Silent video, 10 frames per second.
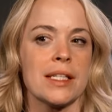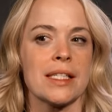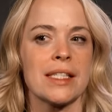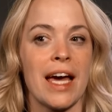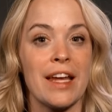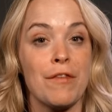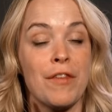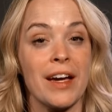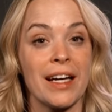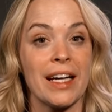dass ein
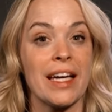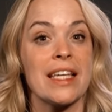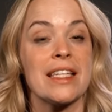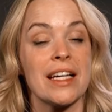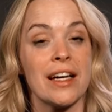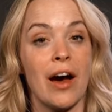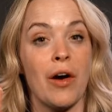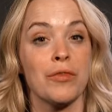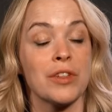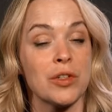Verräter
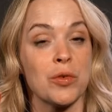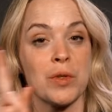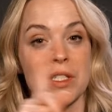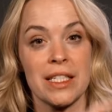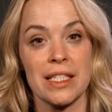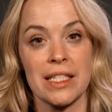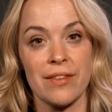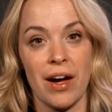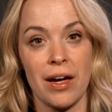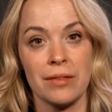auf der
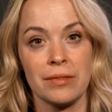Todesliste war.